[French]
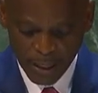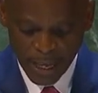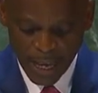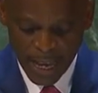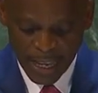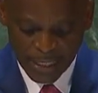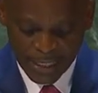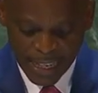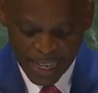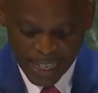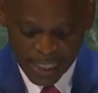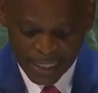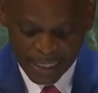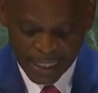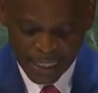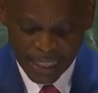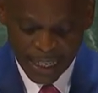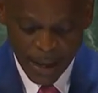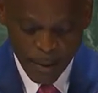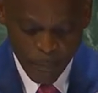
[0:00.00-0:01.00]

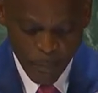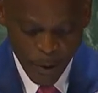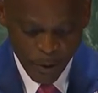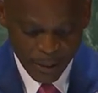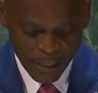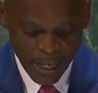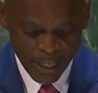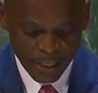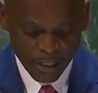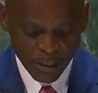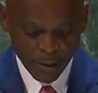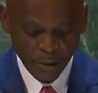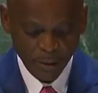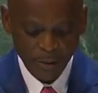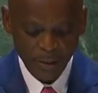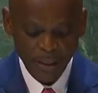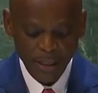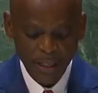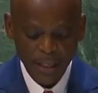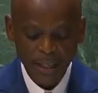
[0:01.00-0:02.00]
interdit l'importation,
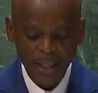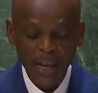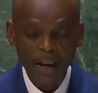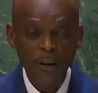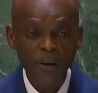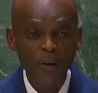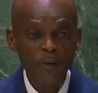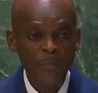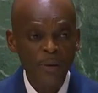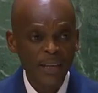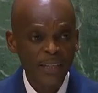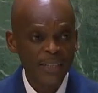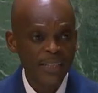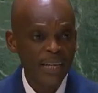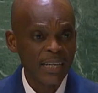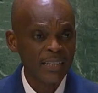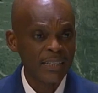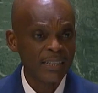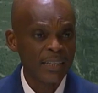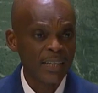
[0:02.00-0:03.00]
la
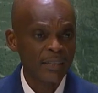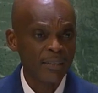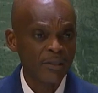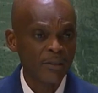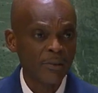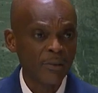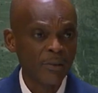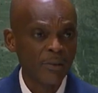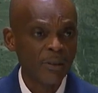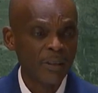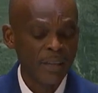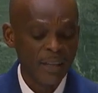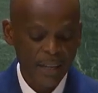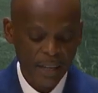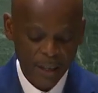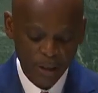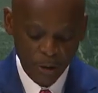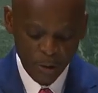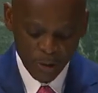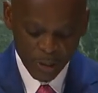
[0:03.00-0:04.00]
commercialisation
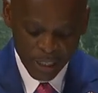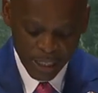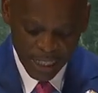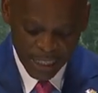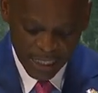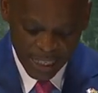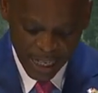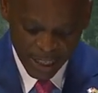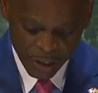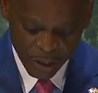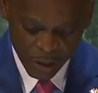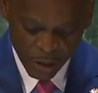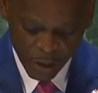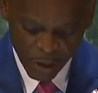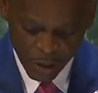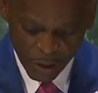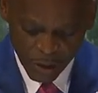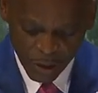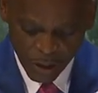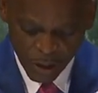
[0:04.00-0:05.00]
et
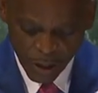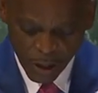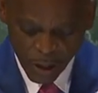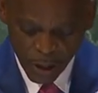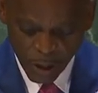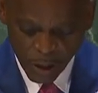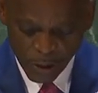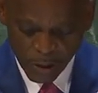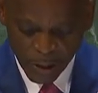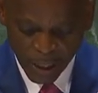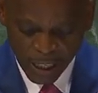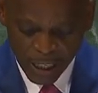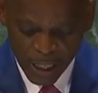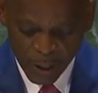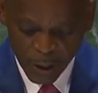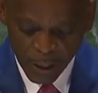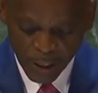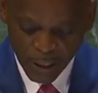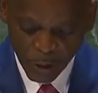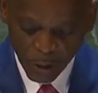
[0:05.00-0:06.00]
l'utilisation du,
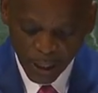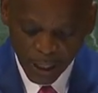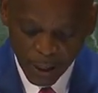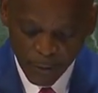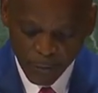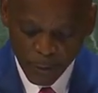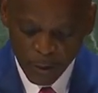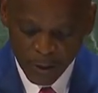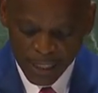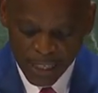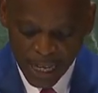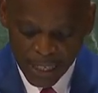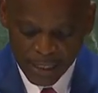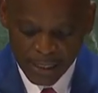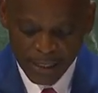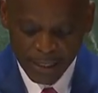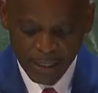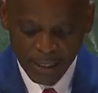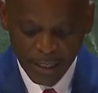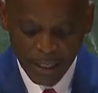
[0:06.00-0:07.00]

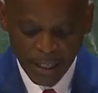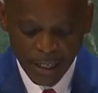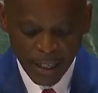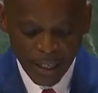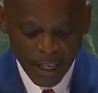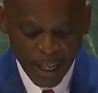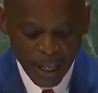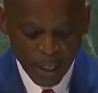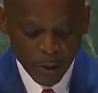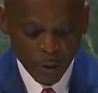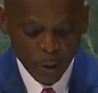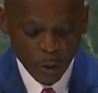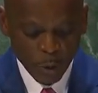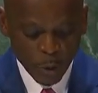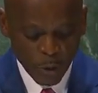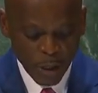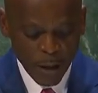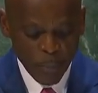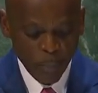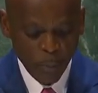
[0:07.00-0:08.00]
glyphosate et de
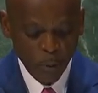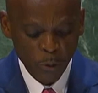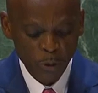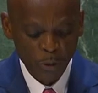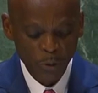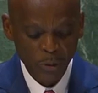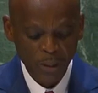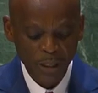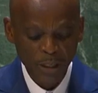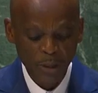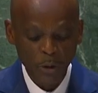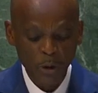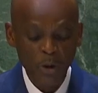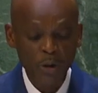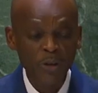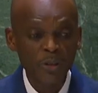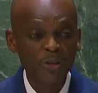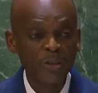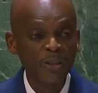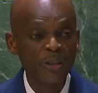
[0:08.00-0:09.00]
tous les produits le
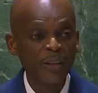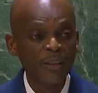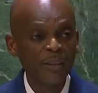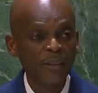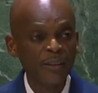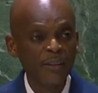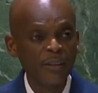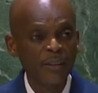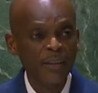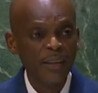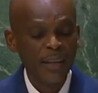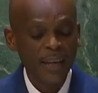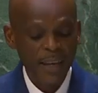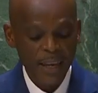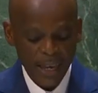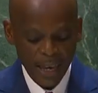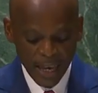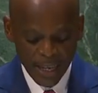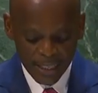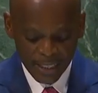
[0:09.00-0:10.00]
contenant,
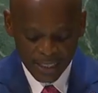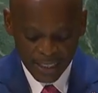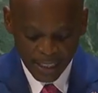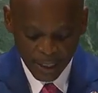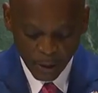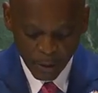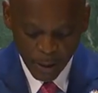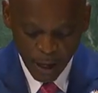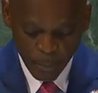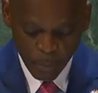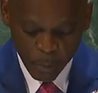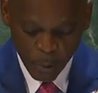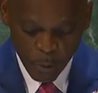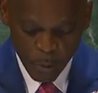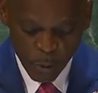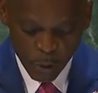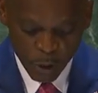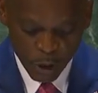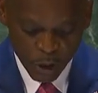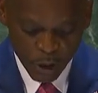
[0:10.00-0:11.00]
ainsi que la
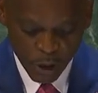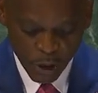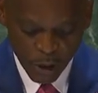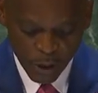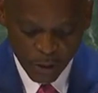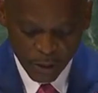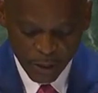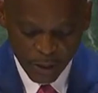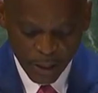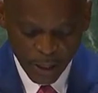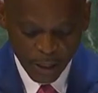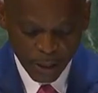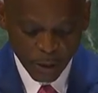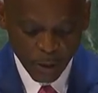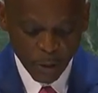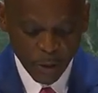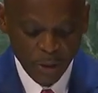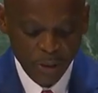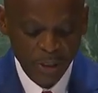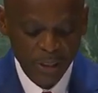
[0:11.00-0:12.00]
promotion de
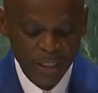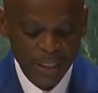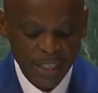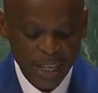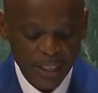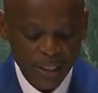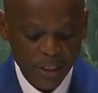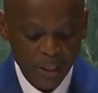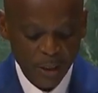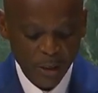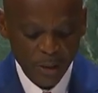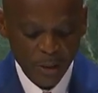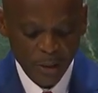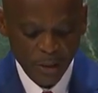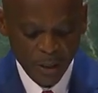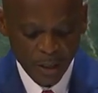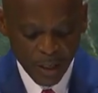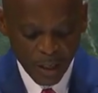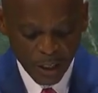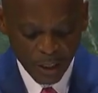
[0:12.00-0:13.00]
l'utilisation
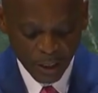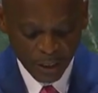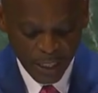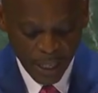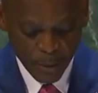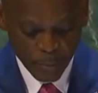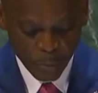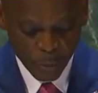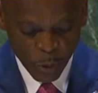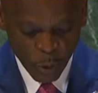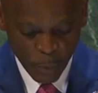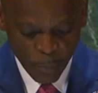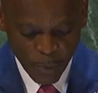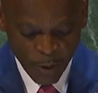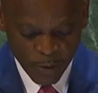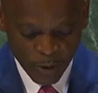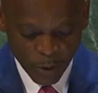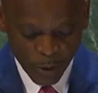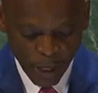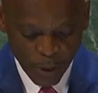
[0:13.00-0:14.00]
des,
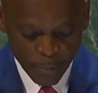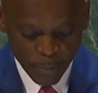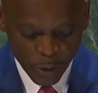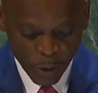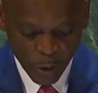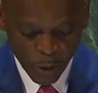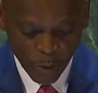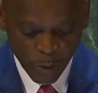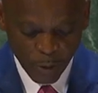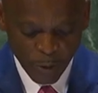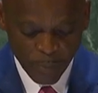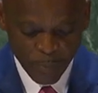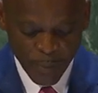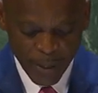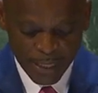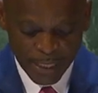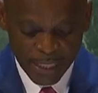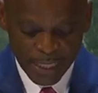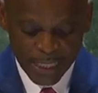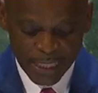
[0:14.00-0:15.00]

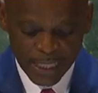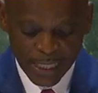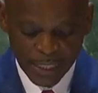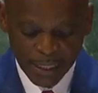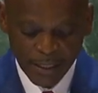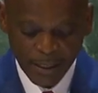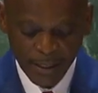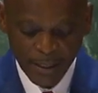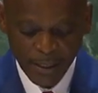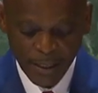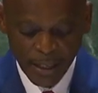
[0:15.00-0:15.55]
biopesticides